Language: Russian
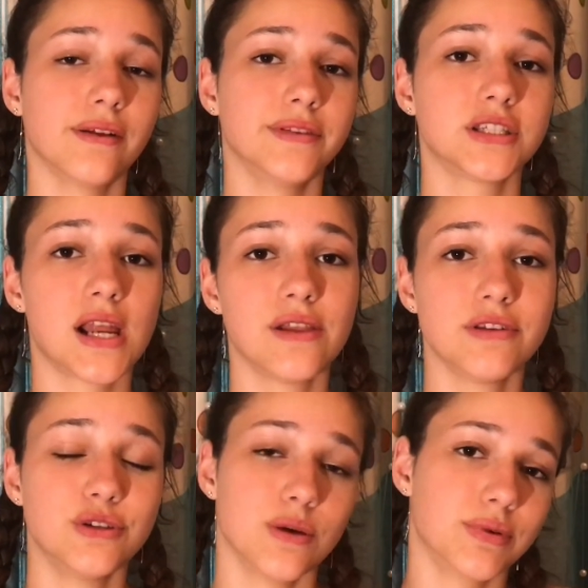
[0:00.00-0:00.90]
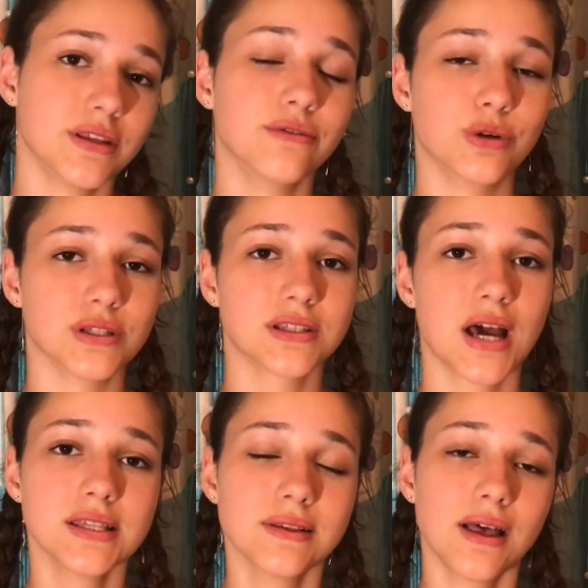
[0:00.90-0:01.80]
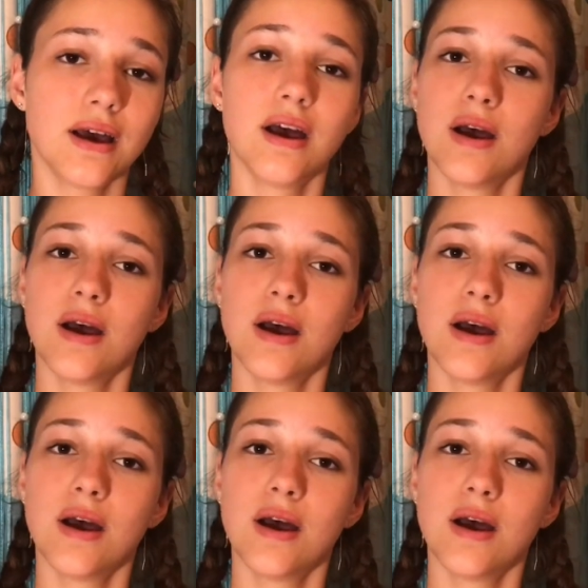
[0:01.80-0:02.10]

в начале видео и про него рассказывала.